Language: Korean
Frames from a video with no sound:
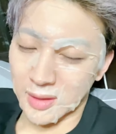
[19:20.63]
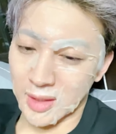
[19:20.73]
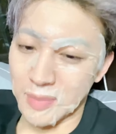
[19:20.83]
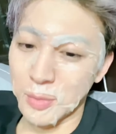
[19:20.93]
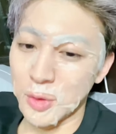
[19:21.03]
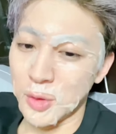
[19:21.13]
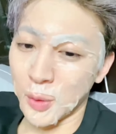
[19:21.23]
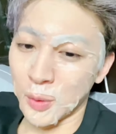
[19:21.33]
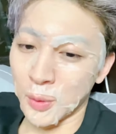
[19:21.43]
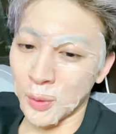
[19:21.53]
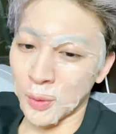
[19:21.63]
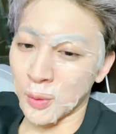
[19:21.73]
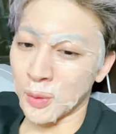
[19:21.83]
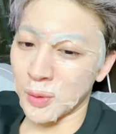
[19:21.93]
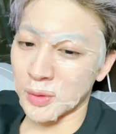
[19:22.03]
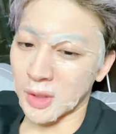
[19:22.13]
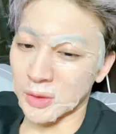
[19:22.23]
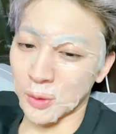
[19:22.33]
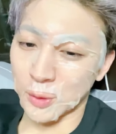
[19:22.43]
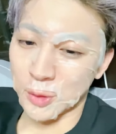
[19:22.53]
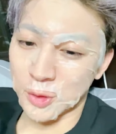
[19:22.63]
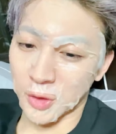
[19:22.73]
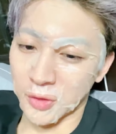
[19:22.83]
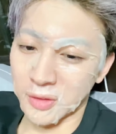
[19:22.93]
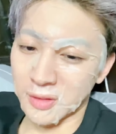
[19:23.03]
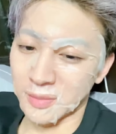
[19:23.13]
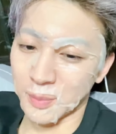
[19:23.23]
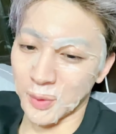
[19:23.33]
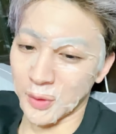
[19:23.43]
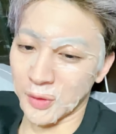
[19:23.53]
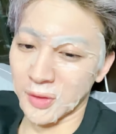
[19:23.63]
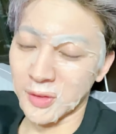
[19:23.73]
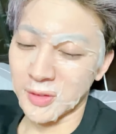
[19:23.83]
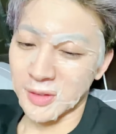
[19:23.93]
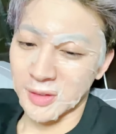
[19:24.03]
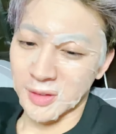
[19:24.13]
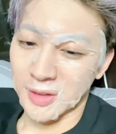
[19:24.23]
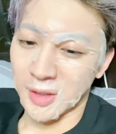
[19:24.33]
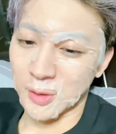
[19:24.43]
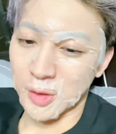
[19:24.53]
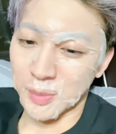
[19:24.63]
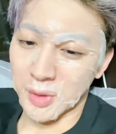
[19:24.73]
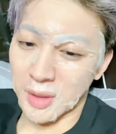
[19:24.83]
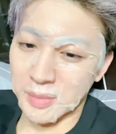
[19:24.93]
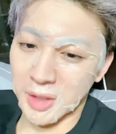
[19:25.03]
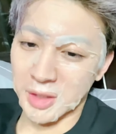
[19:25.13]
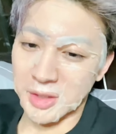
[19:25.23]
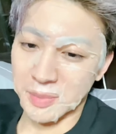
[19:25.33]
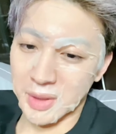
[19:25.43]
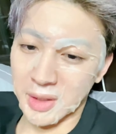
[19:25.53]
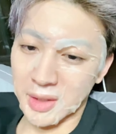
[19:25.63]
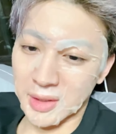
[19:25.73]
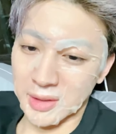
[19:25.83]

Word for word: 입문용 자전거 추천 뭐 이런 거 해주시면 감사하겠습니다